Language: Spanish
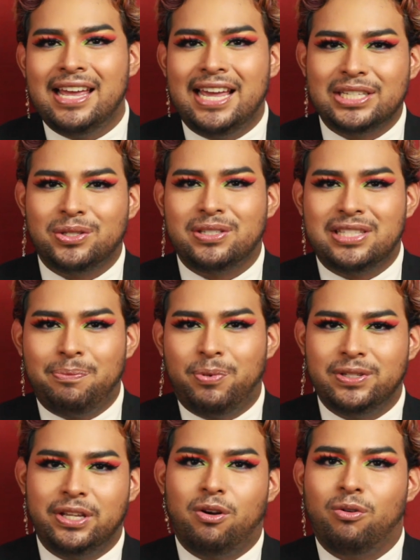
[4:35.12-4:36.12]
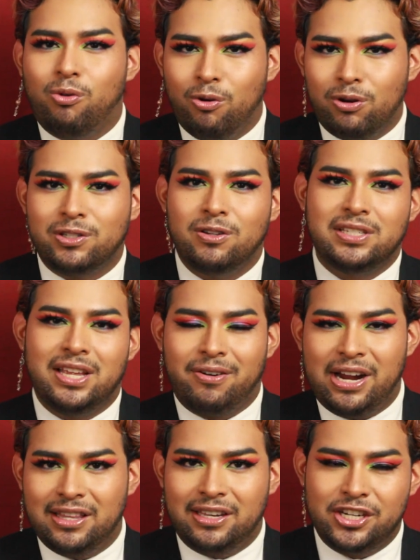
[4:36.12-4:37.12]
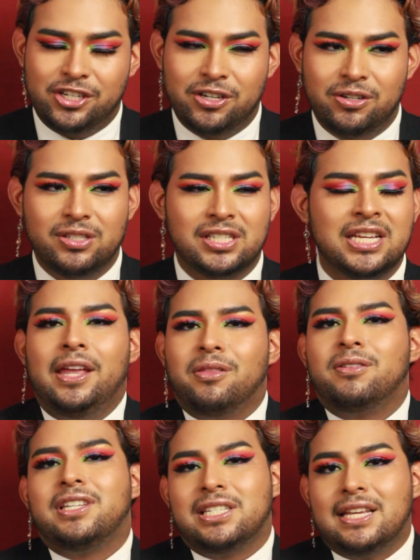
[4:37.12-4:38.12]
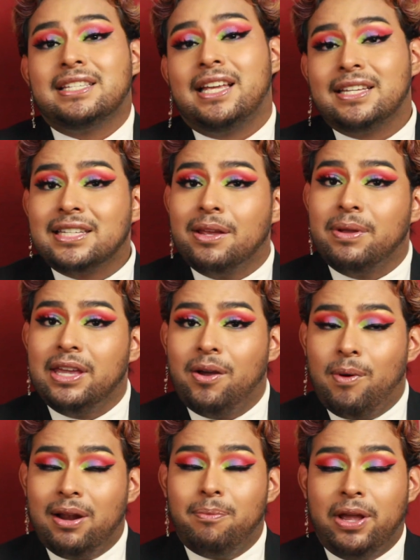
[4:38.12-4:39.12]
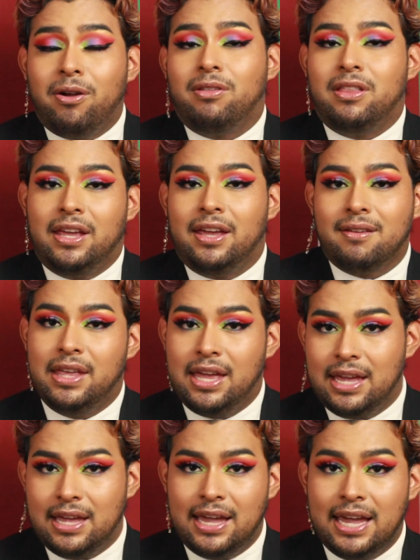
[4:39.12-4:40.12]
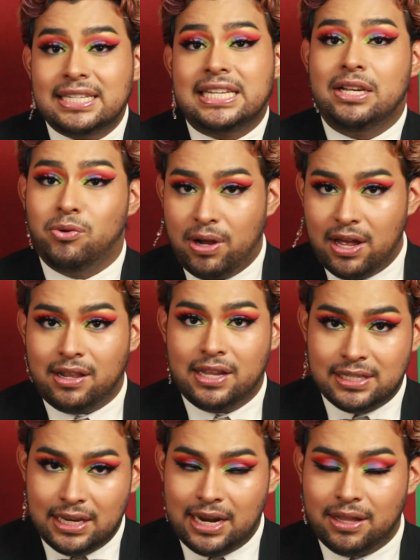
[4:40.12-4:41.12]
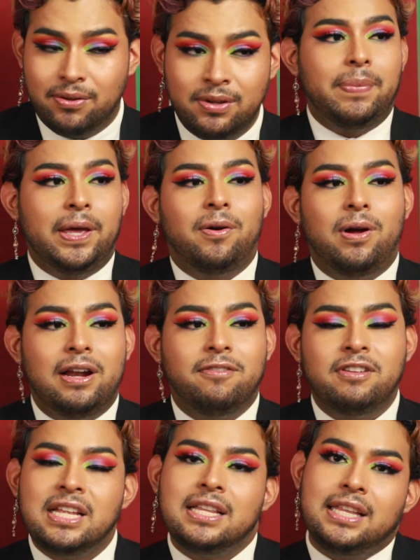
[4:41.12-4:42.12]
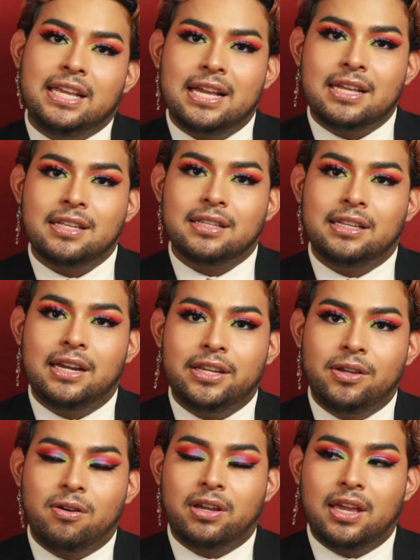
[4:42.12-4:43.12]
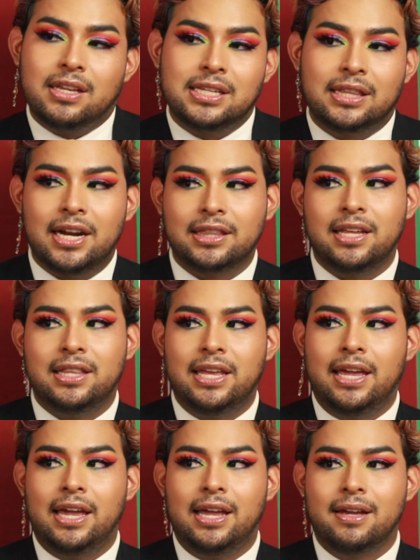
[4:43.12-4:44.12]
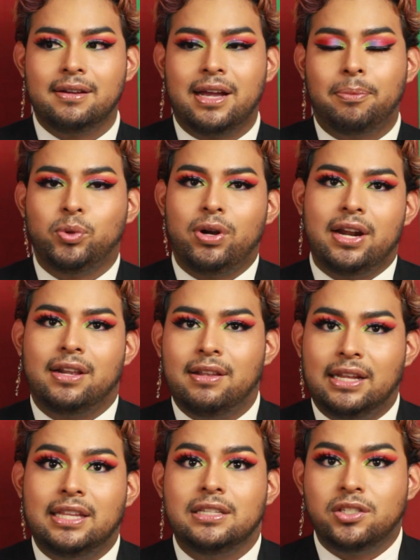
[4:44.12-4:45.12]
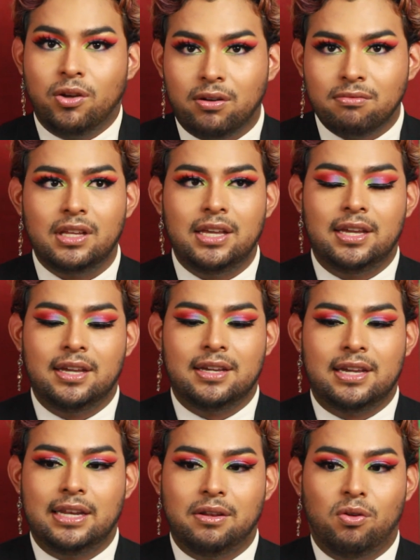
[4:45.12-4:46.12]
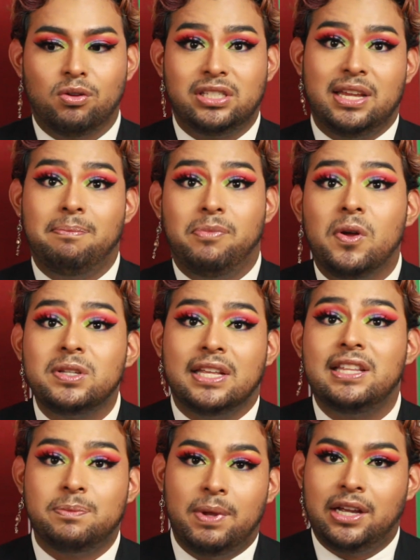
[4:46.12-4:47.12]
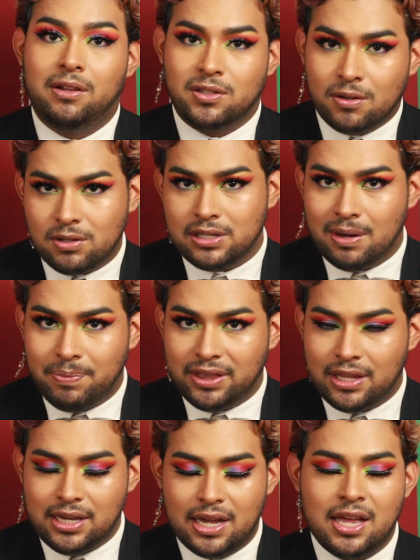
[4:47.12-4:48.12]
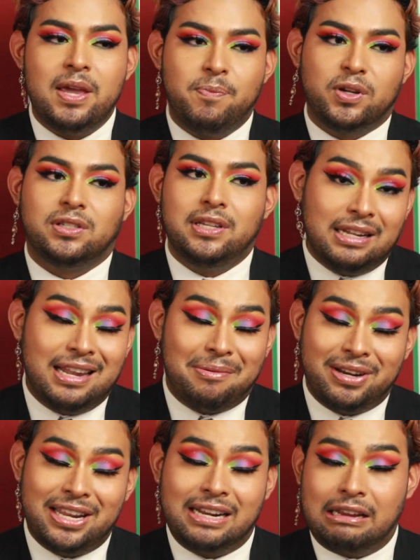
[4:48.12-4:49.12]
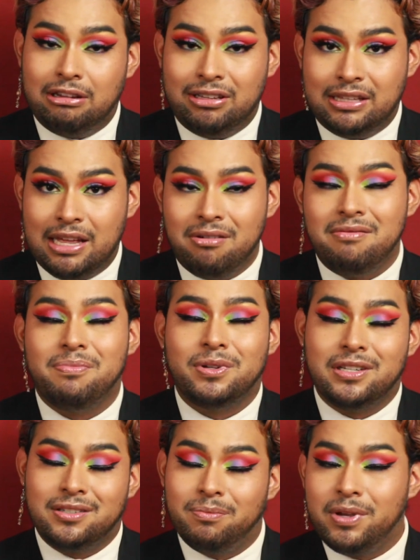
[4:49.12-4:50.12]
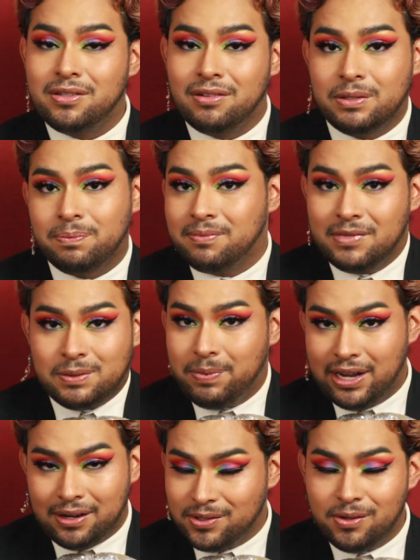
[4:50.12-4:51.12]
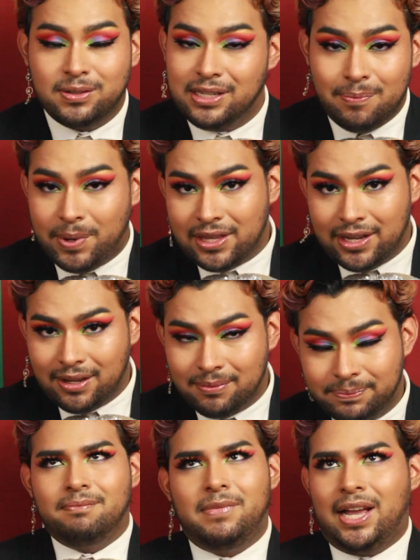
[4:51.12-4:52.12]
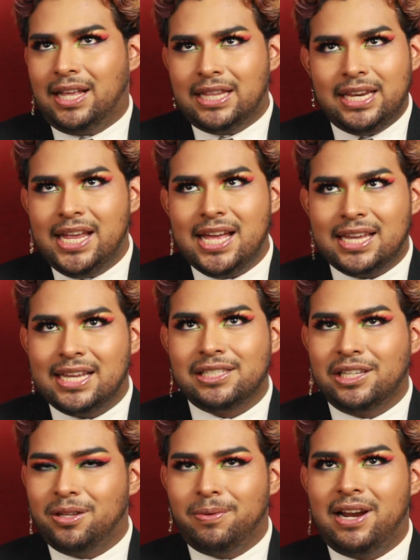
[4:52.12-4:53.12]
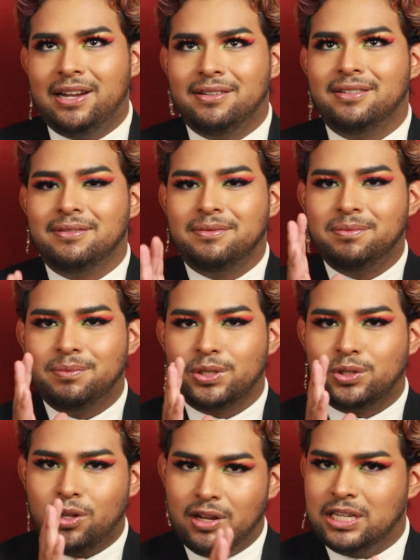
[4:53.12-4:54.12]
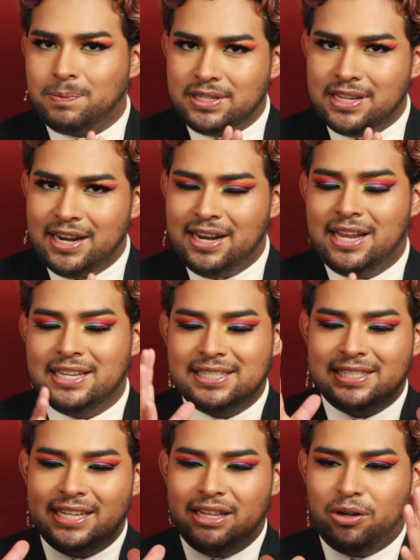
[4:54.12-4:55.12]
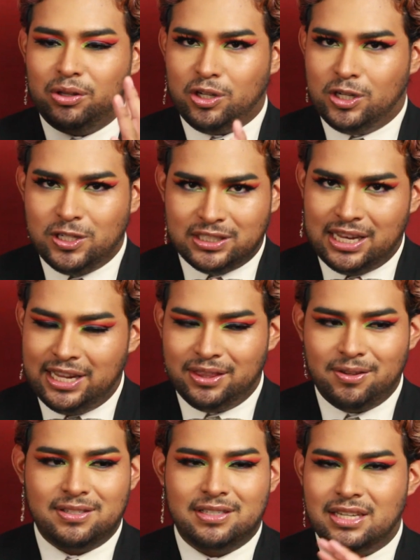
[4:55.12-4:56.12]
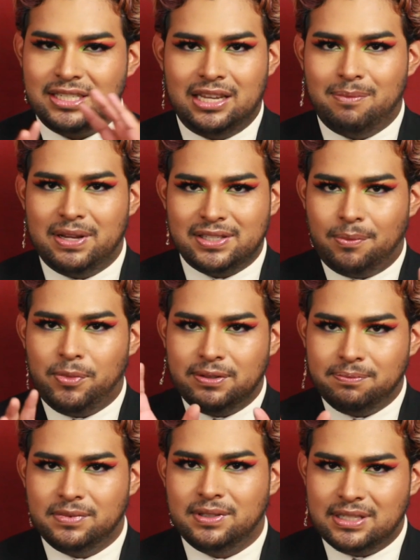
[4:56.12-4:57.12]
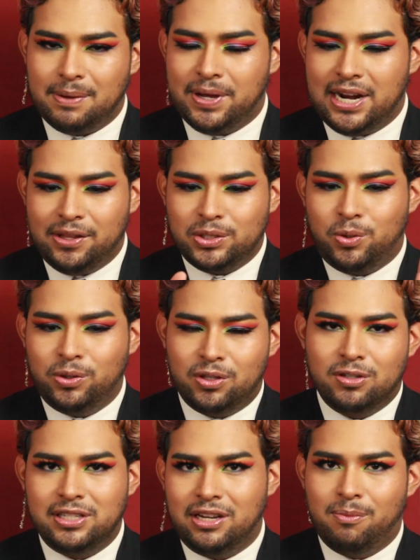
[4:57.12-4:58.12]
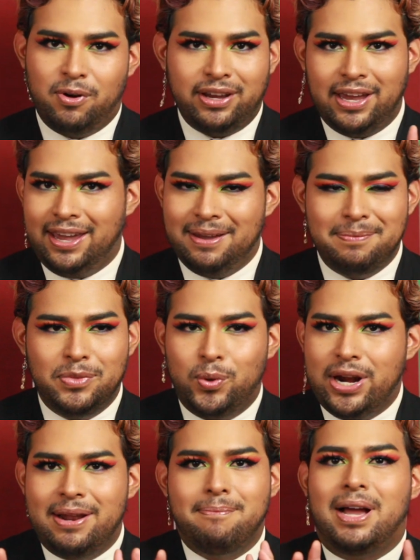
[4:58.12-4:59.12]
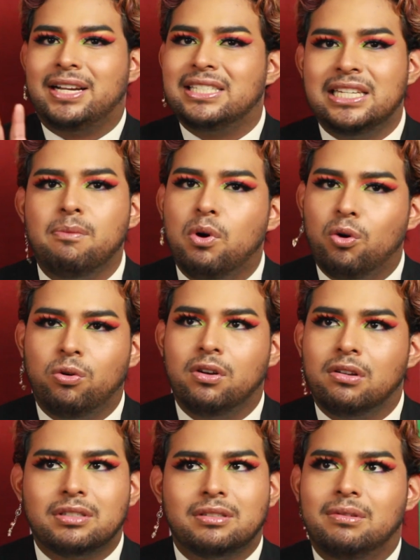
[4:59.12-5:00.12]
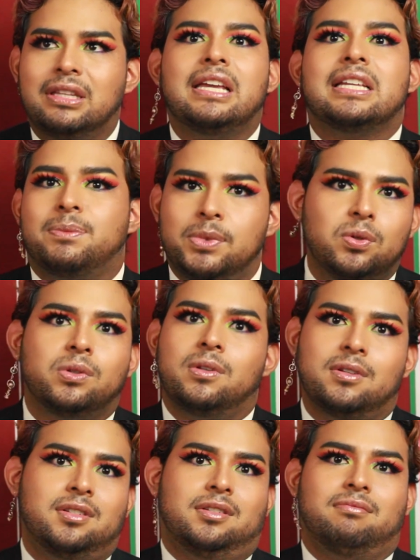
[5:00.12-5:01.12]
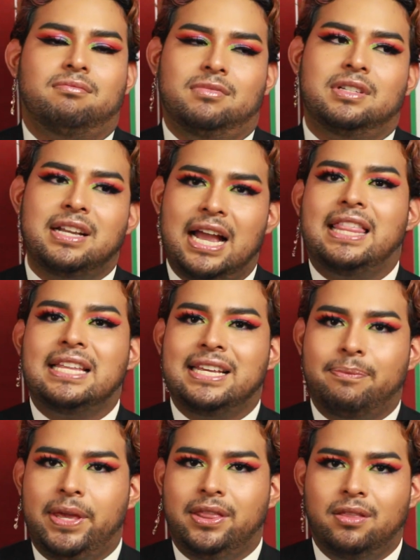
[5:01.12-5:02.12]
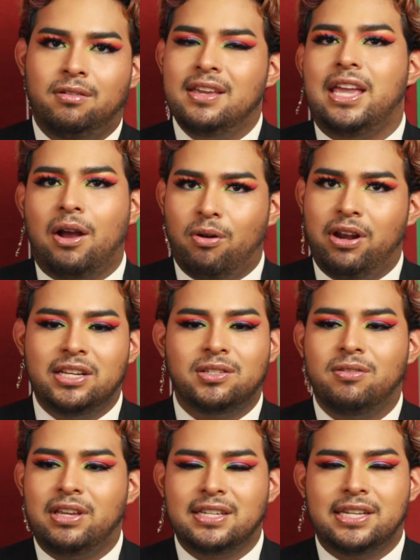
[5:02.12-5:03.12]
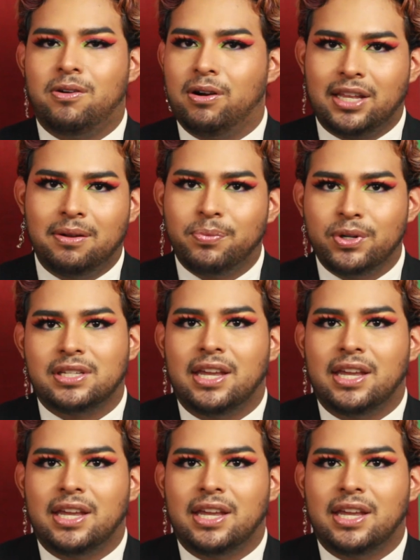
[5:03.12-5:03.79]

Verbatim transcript: estos tipos de concursos, de reality shows. Entonces quizás que igual vengo de, ese lugar, de ese lado. Pero al fin del día diría yo que se trata de capturar la atención y que no se, no se despeguen los ojos de la pantalla. Y pues la manera que lo editaron, pues eso me hizo despegar los ojos de la pantalla. Me encantaría que si tuvieran pues todas las pasarelas y luego todos los talentos así nada más como separados juntos y como que duran máximo unos 10 minutos cada segmento. Ya con eso ya se cortan pues